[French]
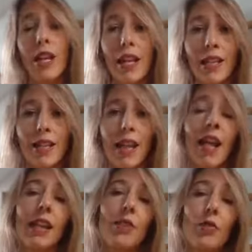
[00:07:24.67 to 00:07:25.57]
etc.
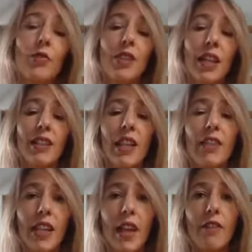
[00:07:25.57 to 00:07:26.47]
et de venir
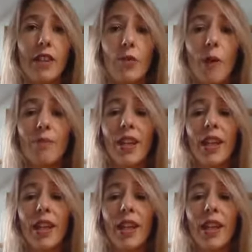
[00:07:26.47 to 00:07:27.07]
travailler avec toi.